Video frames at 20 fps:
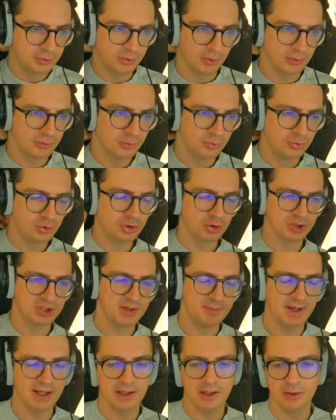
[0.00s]
tant que tu
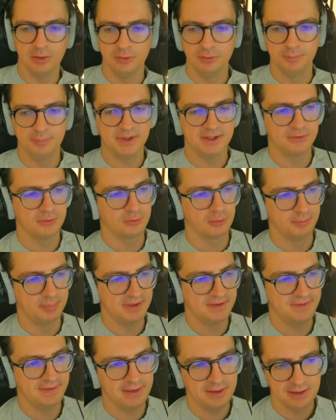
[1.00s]
changeais pas une pièce de ton
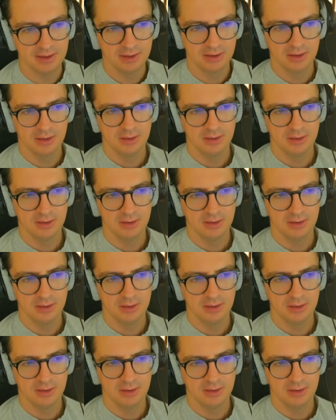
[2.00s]
PC,